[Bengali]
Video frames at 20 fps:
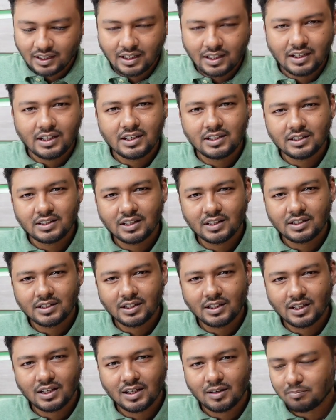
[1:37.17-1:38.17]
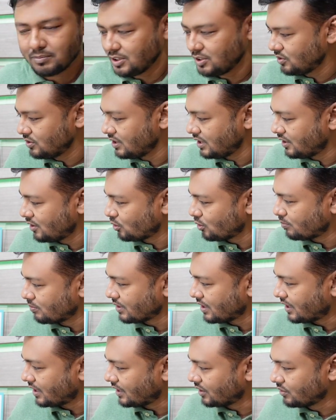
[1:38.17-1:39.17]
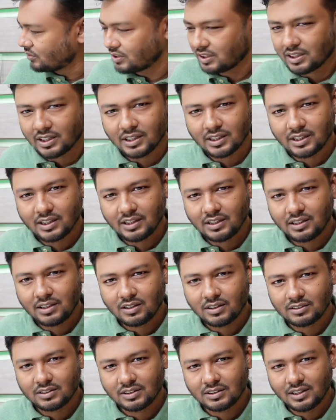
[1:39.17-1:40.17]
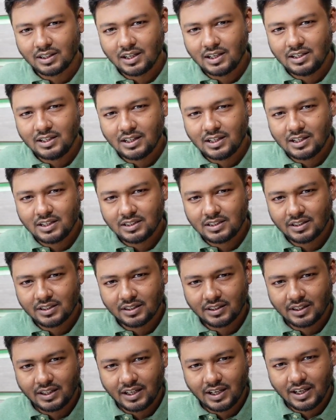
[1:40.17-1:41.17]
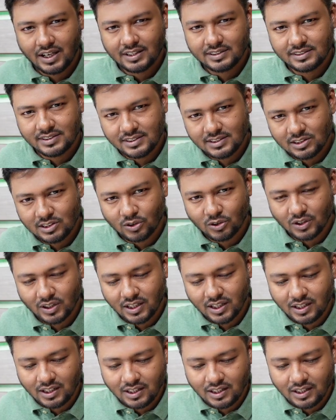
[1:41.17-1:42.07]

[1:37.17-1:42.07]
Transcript: এই এন্টিনাটা আপনি যদি এরকম খাড়া করে রাখেন অর্থাৎ এই এন্টিনাটাকে অ্যাক্সিস ধরে